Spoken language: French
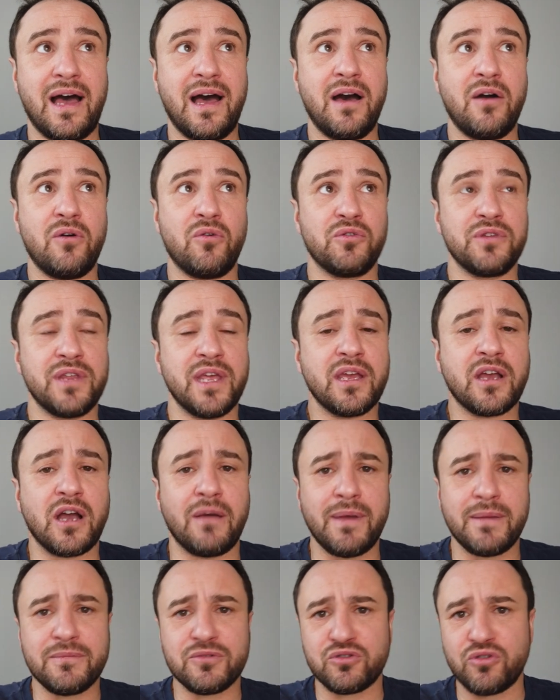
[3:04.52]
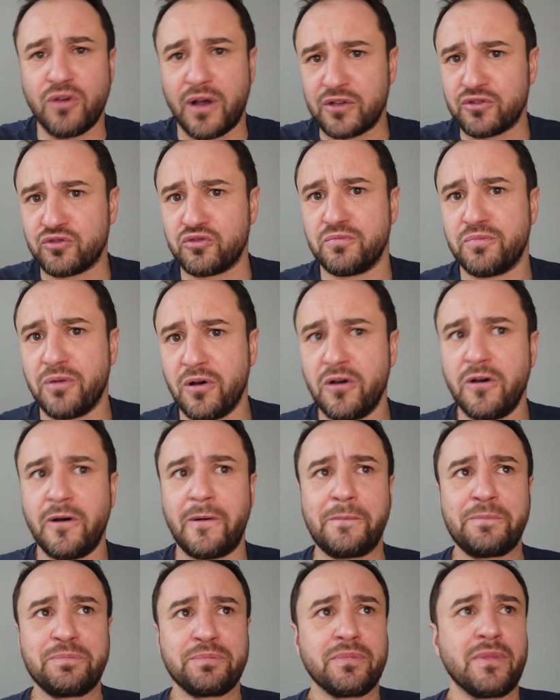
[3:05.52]
Là, on est quand même sur un
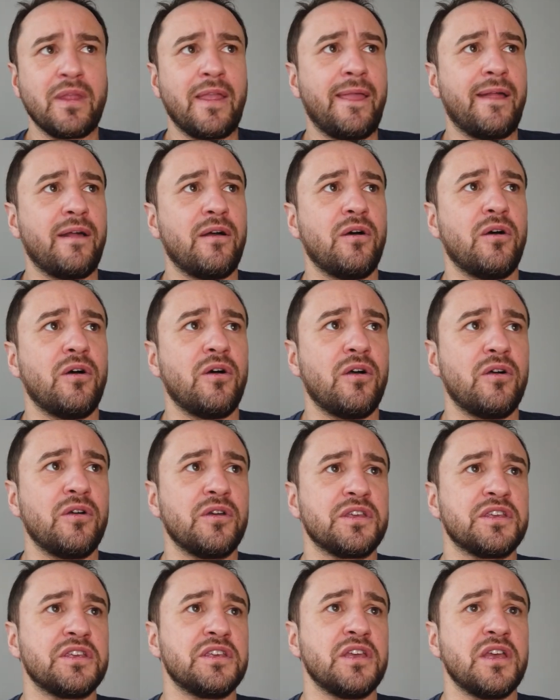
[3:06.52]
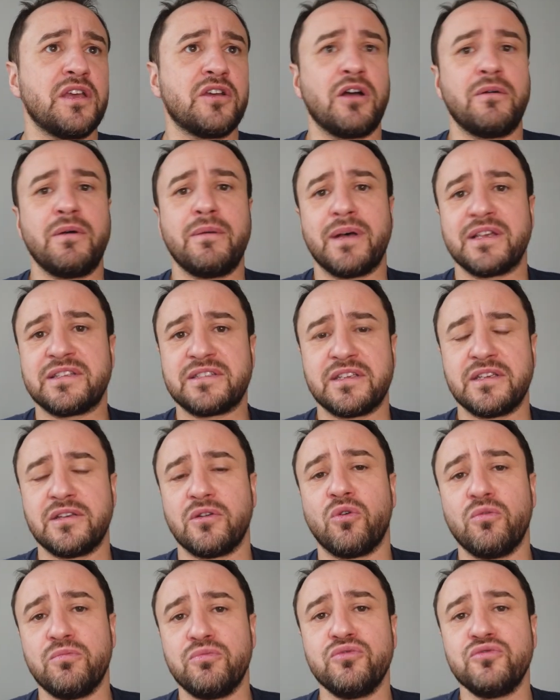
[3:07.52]
support qui est quand même
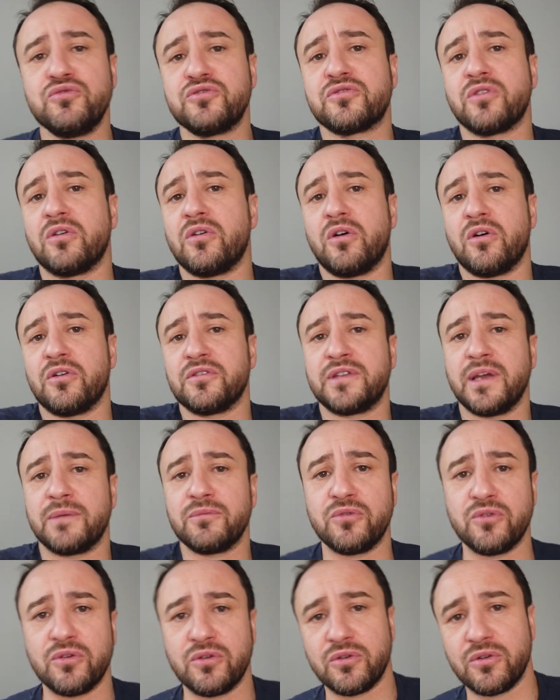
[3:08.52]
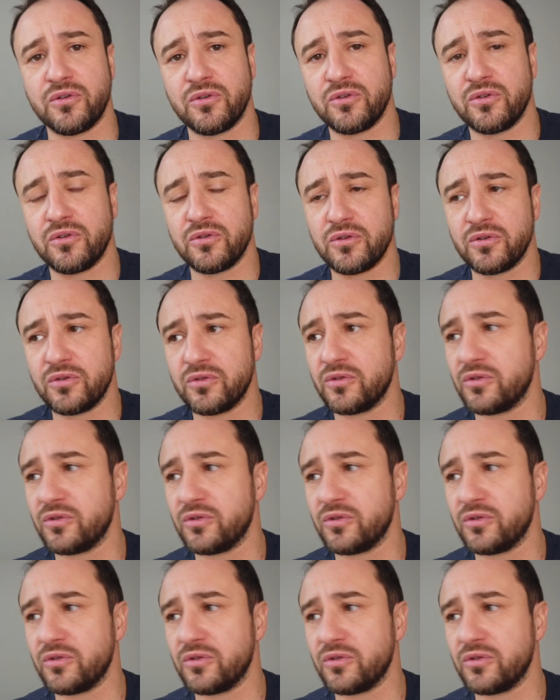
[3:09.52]
assez robuste en termes de,